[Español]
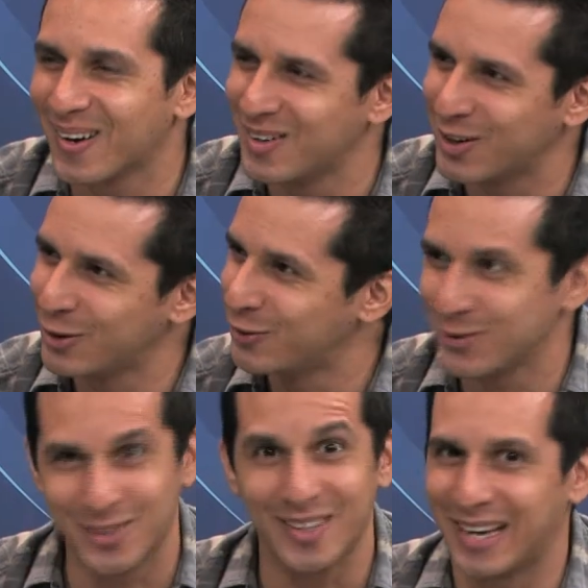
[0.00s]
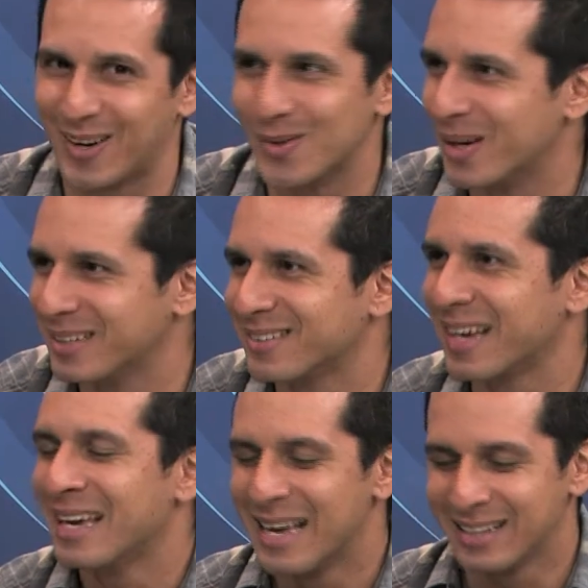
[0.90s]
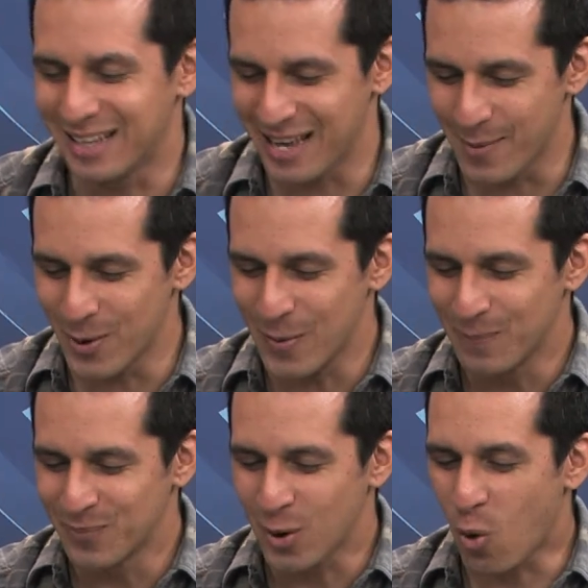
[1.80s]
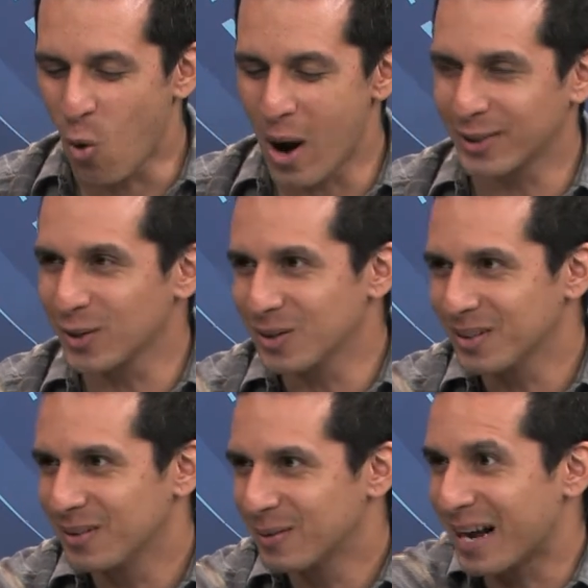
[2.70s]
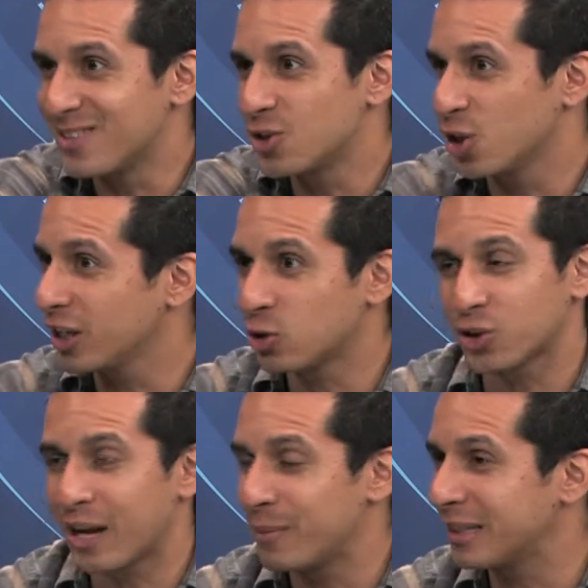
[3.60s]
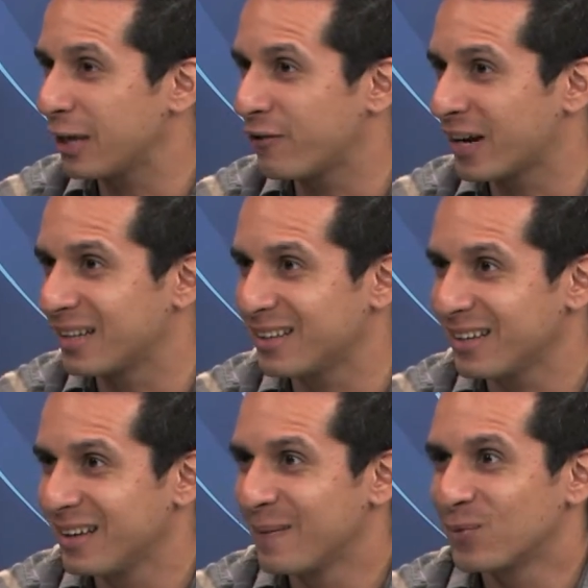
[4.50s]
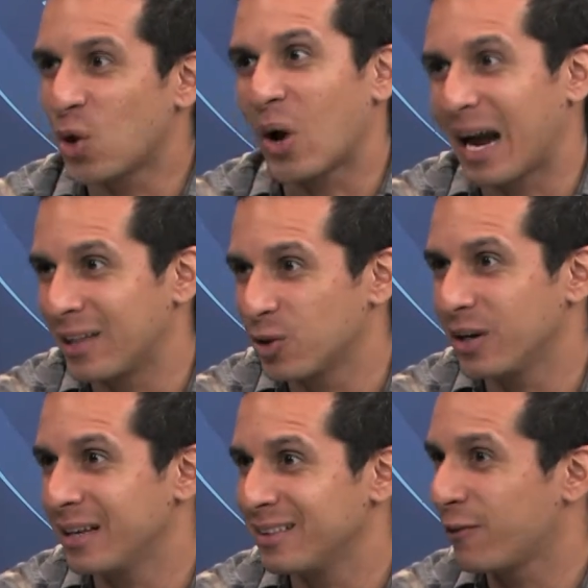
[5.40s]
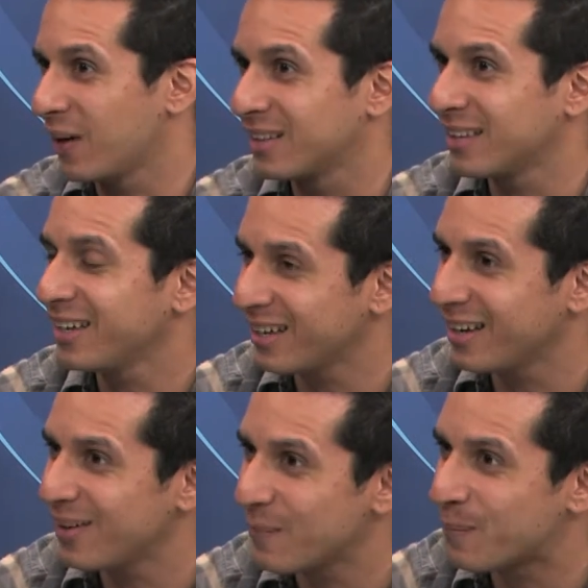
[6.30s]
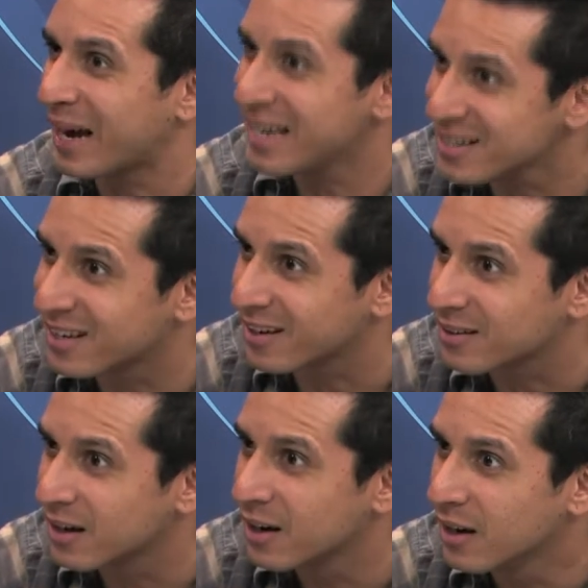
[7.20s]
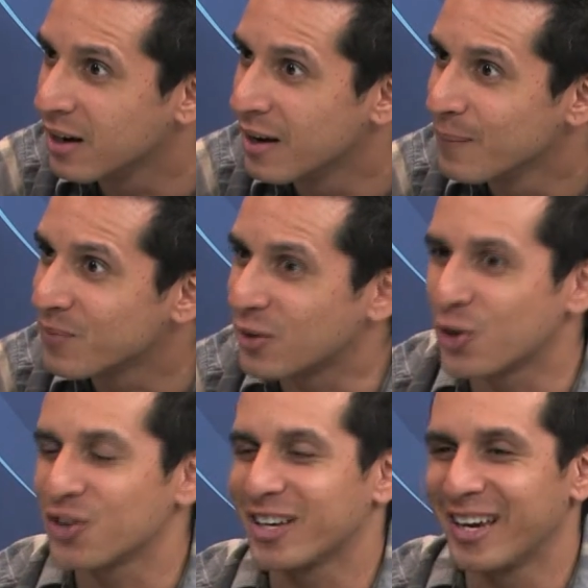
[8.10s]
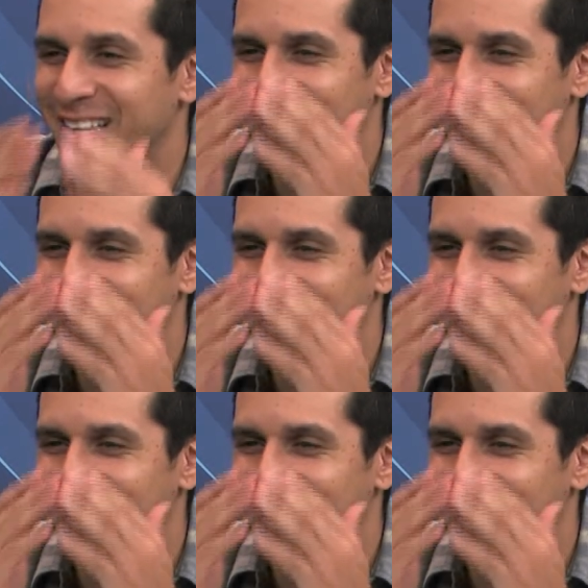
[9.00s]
con lo que no funciona en Aruba. Entonces, teníamos cuatro canciones totalmente diferentes tocando en diferentes países. En cada lado. Entonces,